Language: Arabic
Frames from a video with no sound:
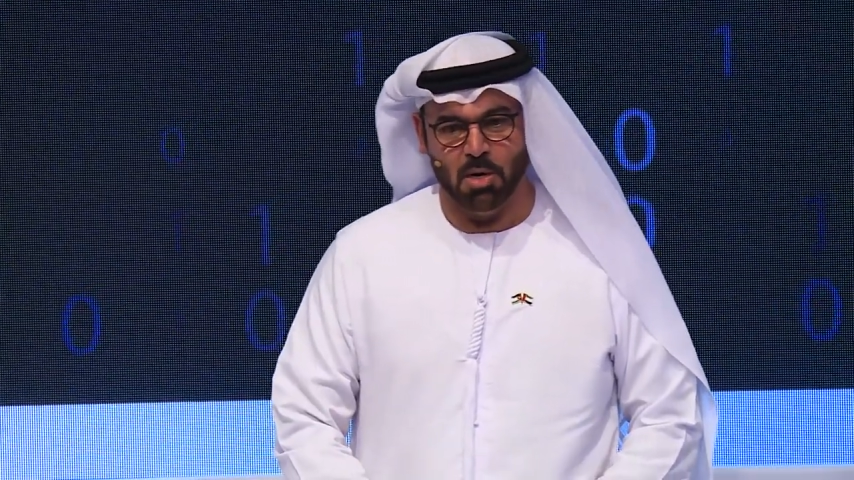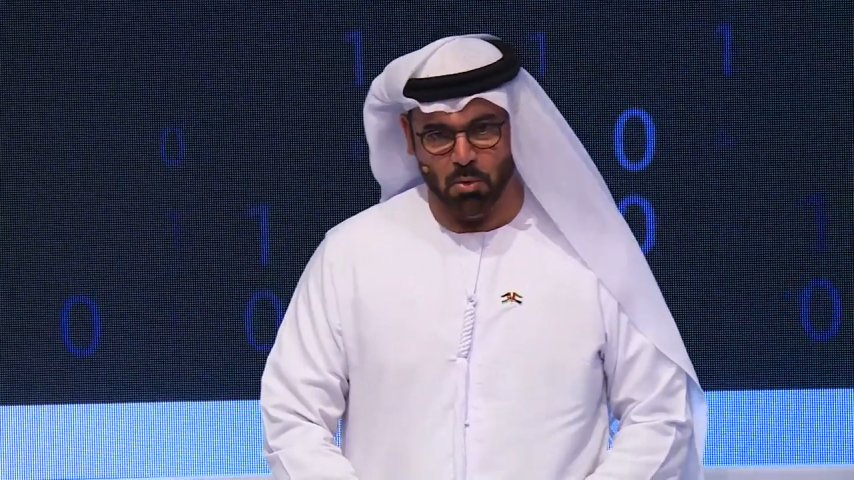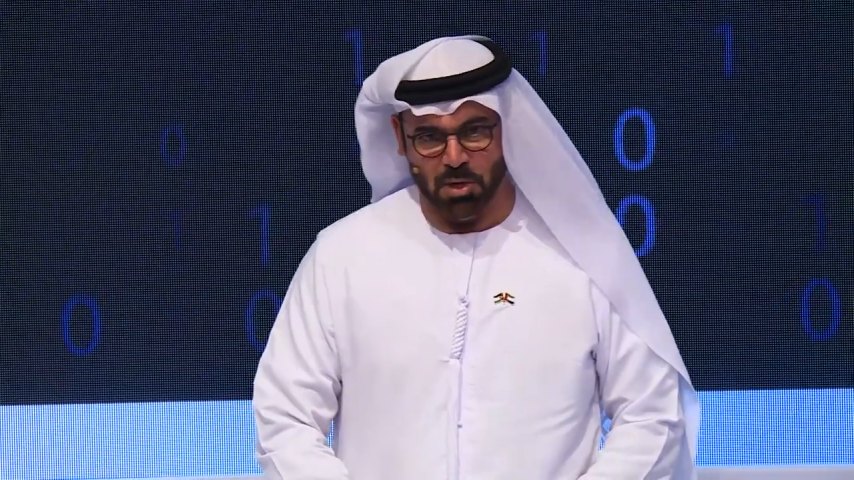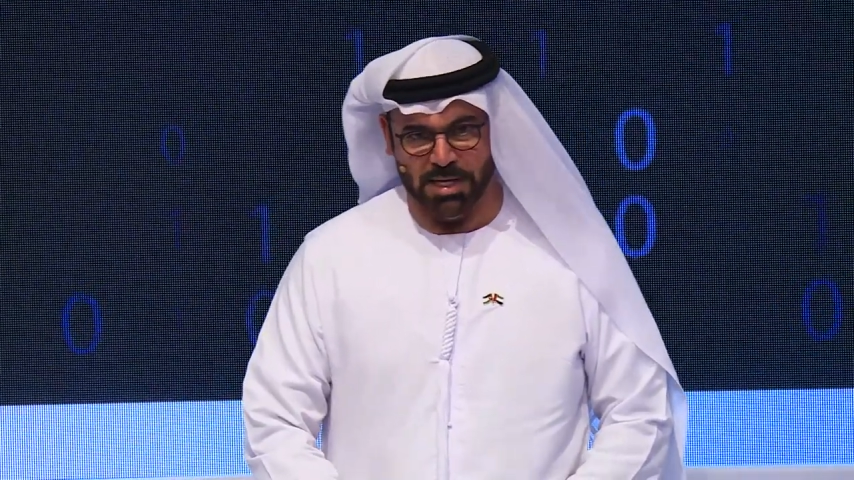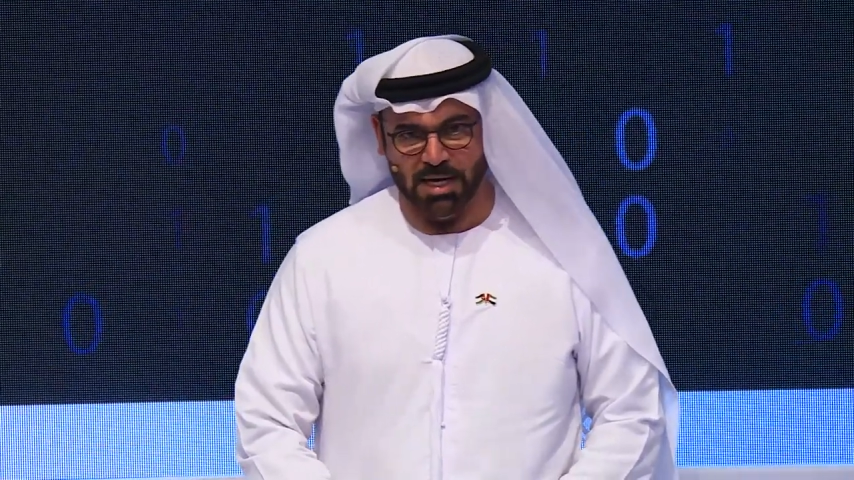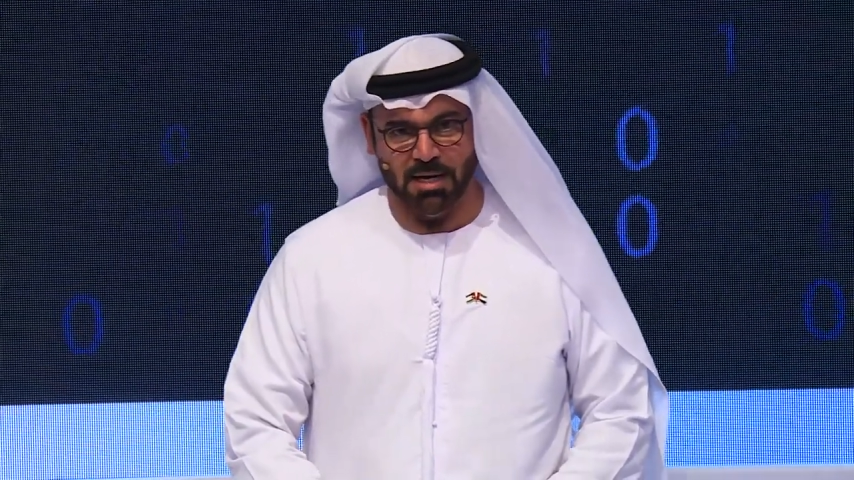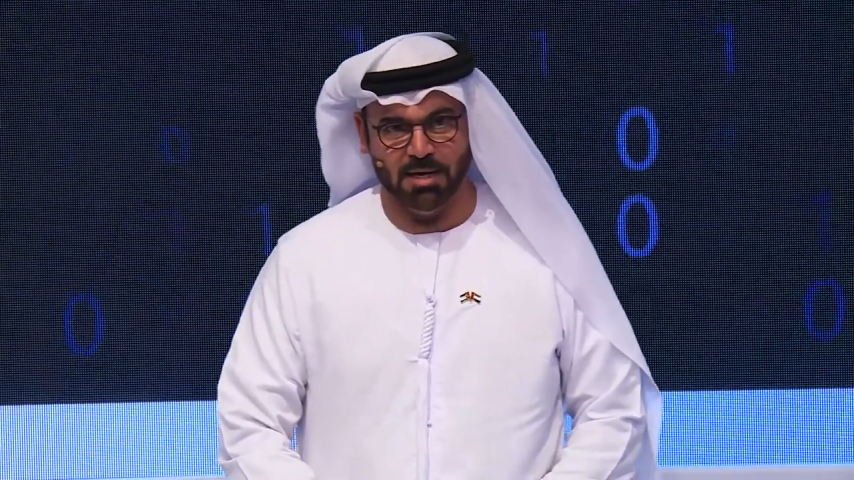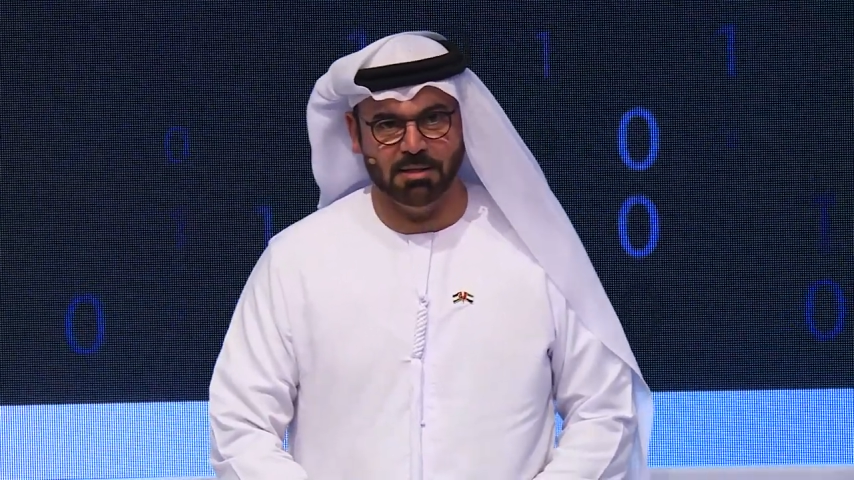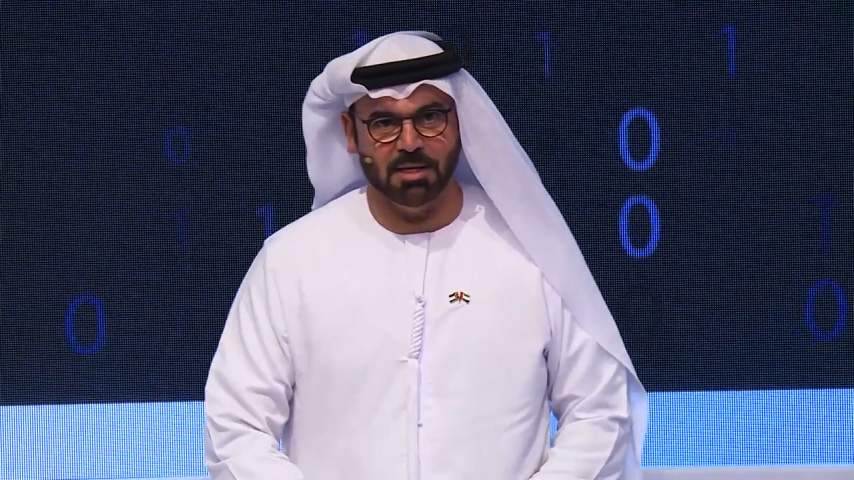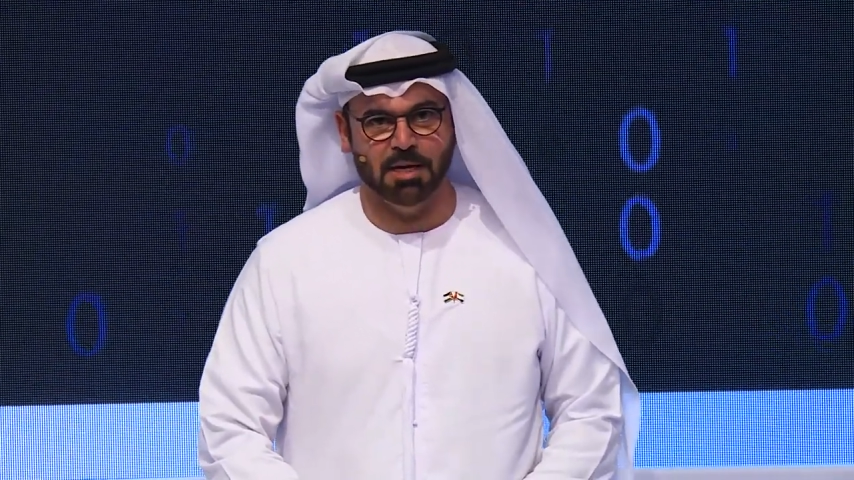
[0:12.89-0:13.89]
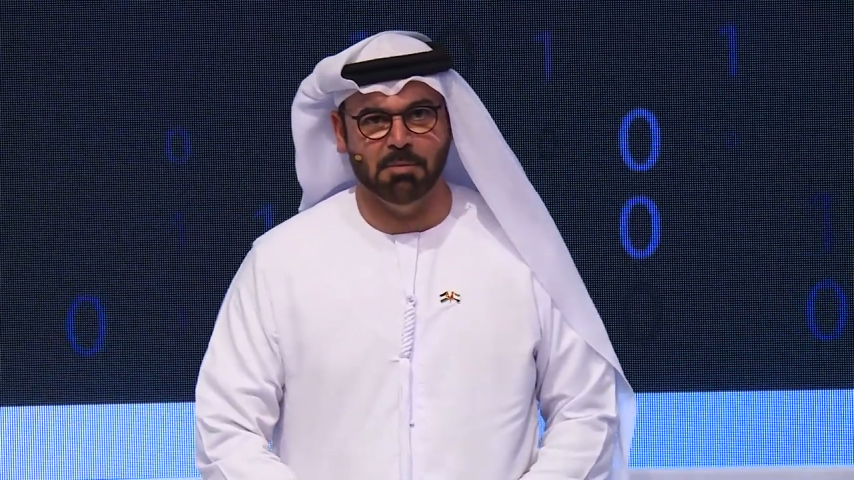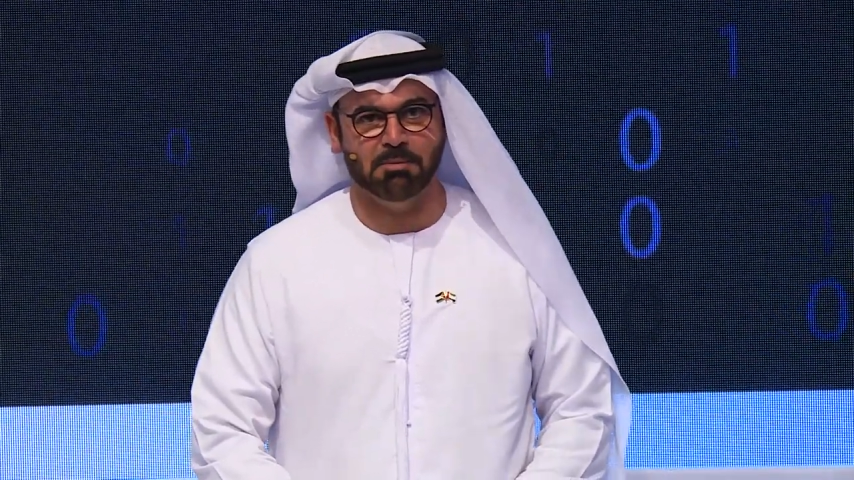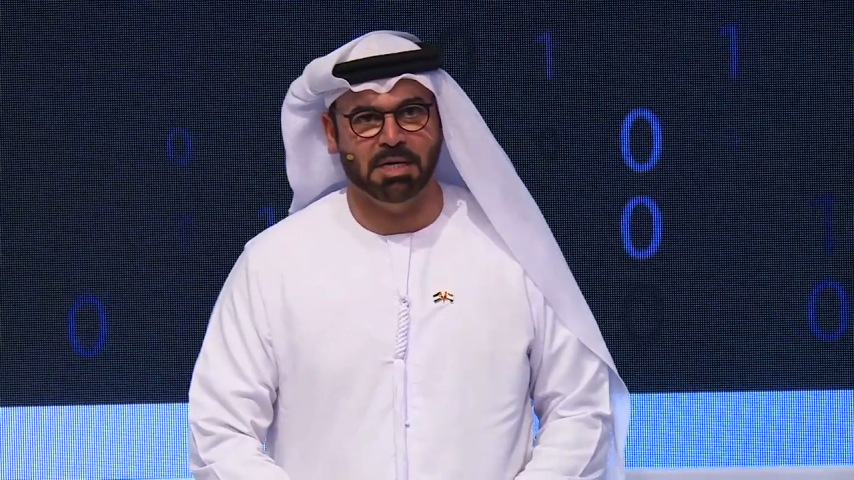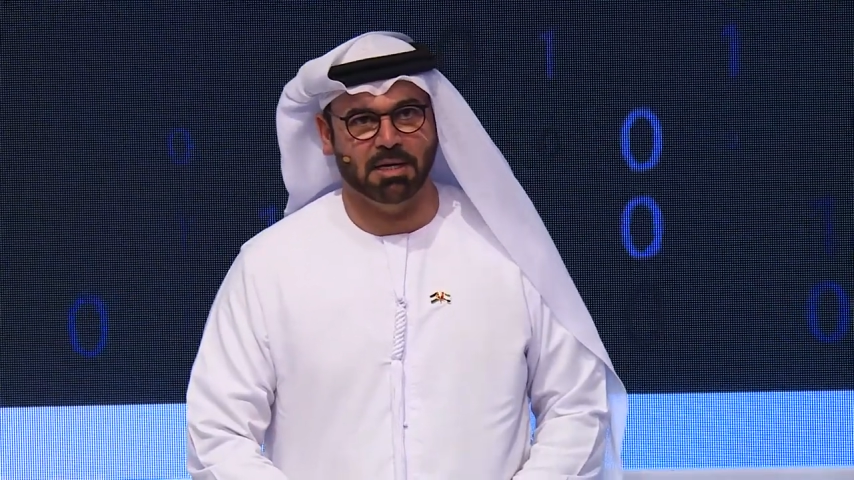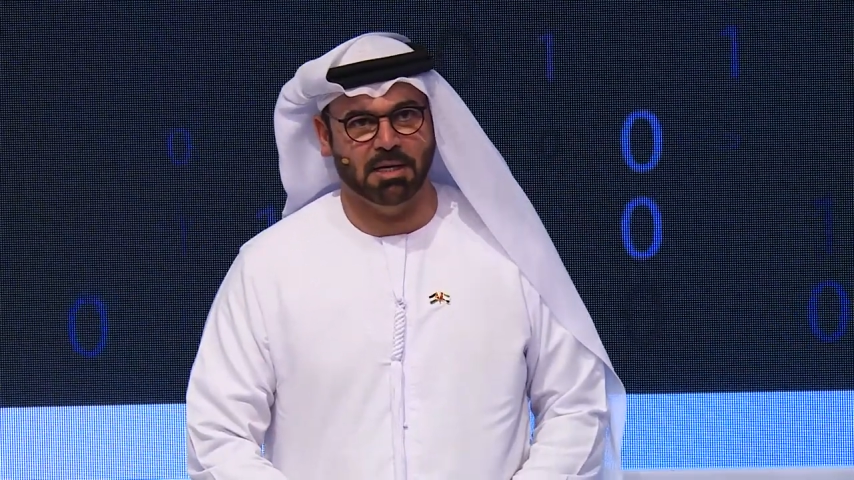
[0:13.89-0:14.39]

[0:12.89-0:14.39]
ولي عهد المملكه